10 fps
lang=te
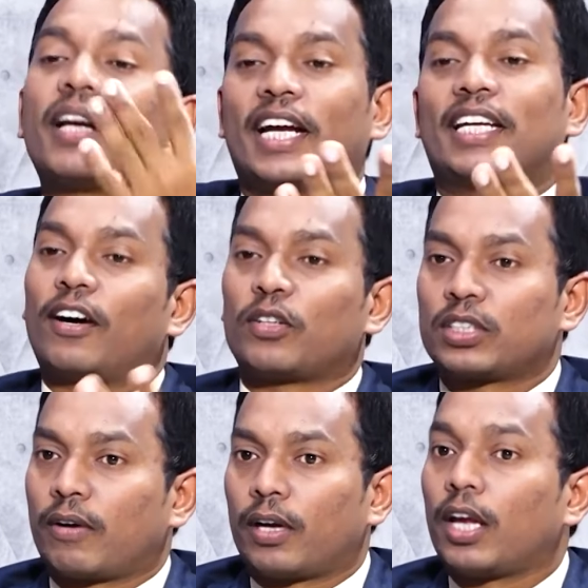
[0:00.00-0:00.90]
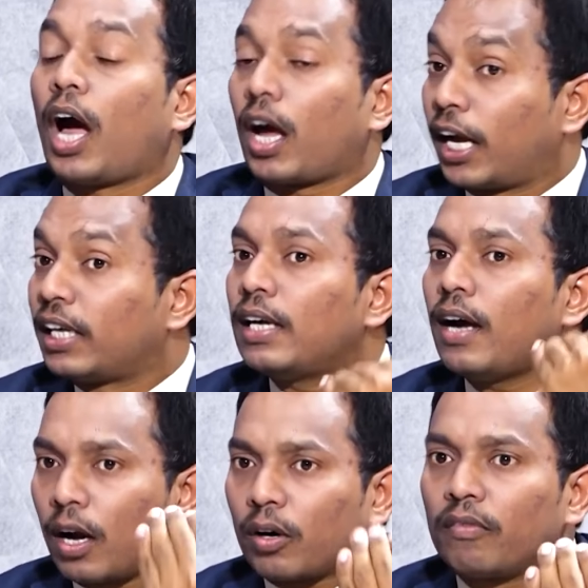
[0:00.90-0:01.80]
మనం గట్టిగా అరుస్తామండి ఆ
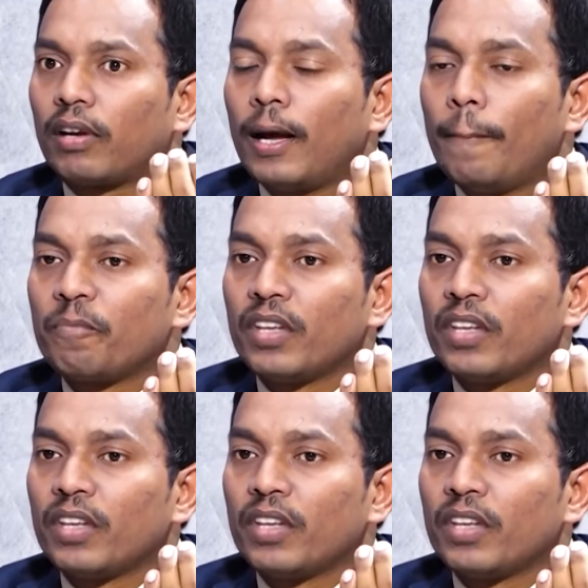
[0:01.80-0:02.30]
గట్టిగా అరవడం వల్ల